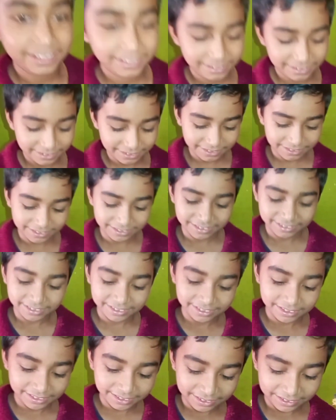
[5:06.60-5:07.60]
रखा है
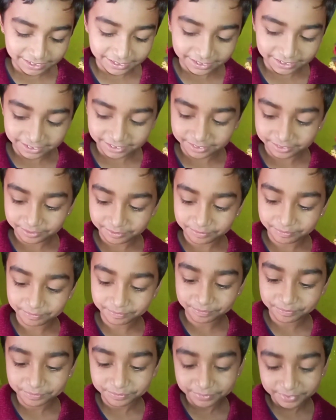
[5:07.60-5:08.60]
उसी की वीडियो से ही रखा
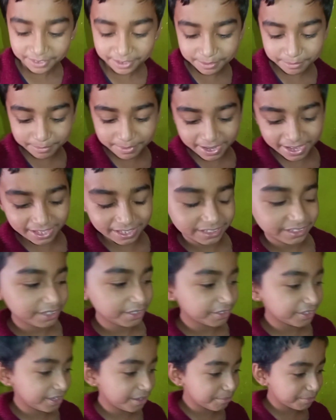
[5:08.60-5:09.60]
ना मैं
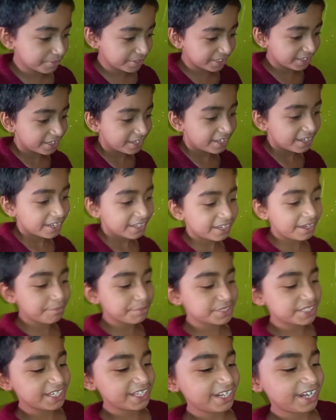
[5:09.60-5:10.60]
तो कब कब
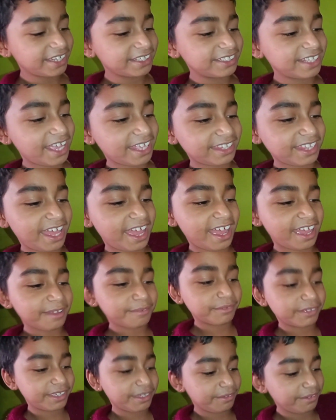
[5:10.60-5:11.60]
से रख दिया था
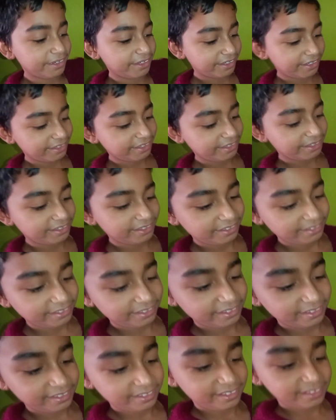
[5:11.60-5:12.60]
हिमाचल वाले की
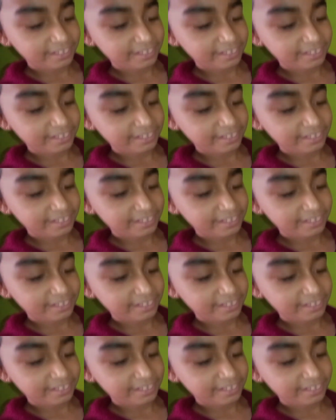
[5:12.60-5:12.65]
वीडियो देख